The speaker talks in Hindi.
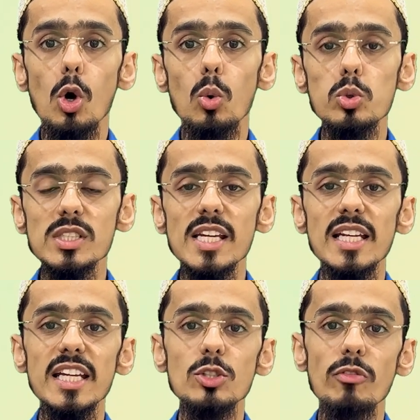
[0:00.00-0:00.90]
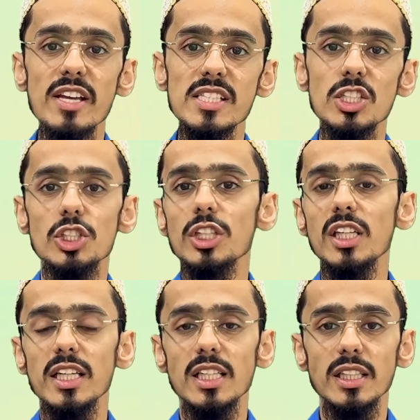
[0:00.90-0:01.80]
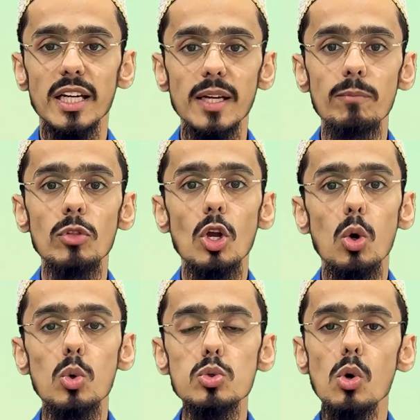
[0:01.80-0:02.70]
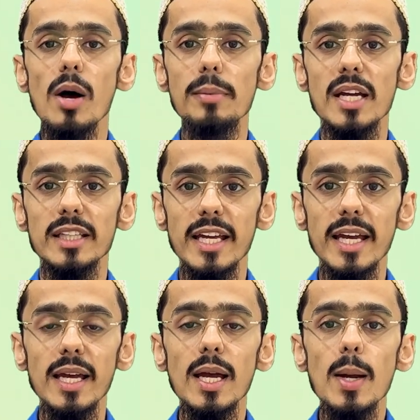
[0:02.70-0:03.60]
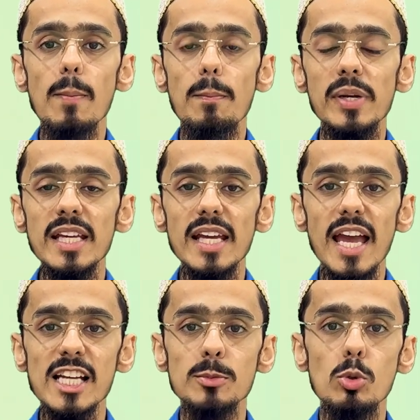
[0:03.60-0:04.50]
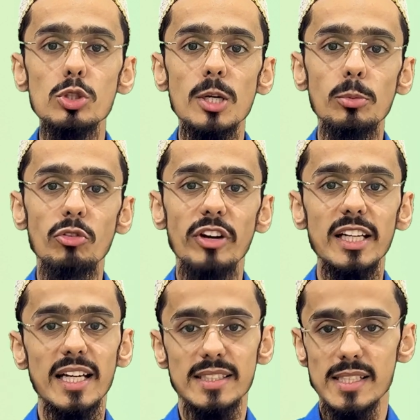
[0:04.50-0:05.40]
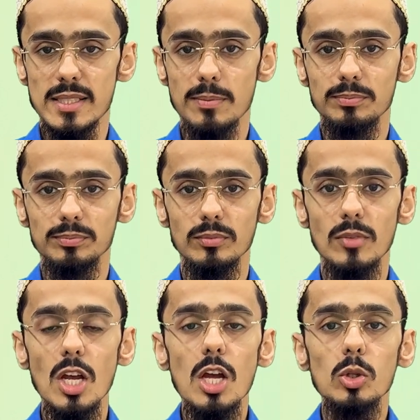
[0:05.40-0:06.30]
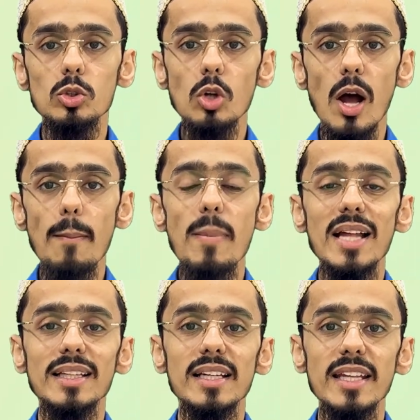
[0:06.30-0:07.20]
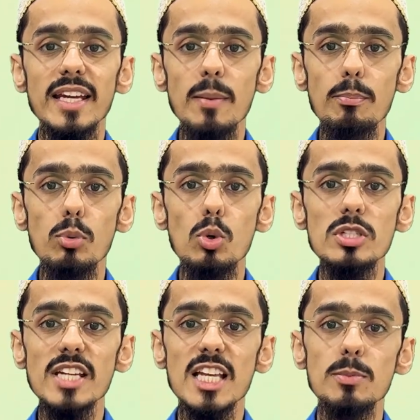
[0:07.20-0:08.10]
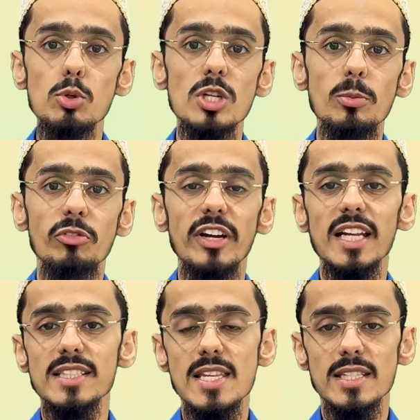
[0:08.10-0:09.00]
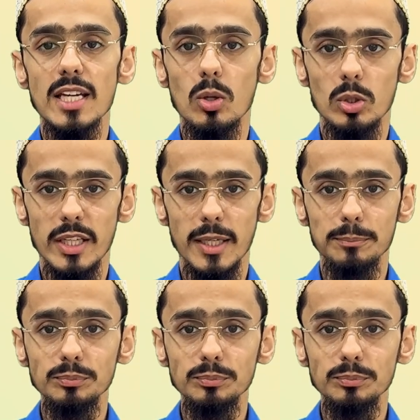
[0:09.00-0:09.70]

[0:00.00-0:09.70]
उसके लिए जो वैक्सीनेशन दिया जाता है उसको हम कहते हैं प्री एक्सपोजर प्रोफाइल एक्सिस दोस्तों अब बात करते हैं कि पोस्ट एक्सपोजर प्रोफाइल एक्सिस क्या होता है